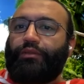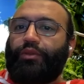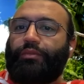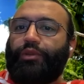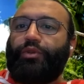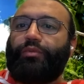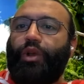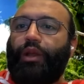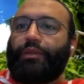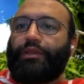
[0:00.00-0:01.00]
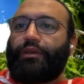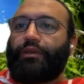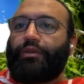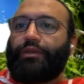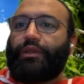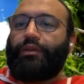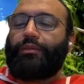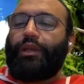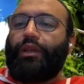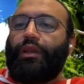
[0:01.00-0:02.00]
ومنهم محمد صلى الله عليه وسلم
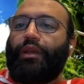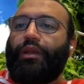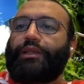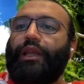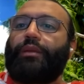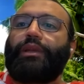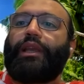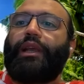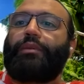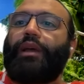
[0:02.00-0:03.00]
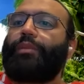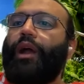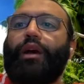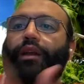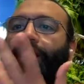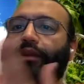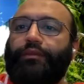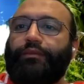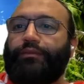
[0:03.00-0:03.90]
خلاص احنا بنتكلم على البحارين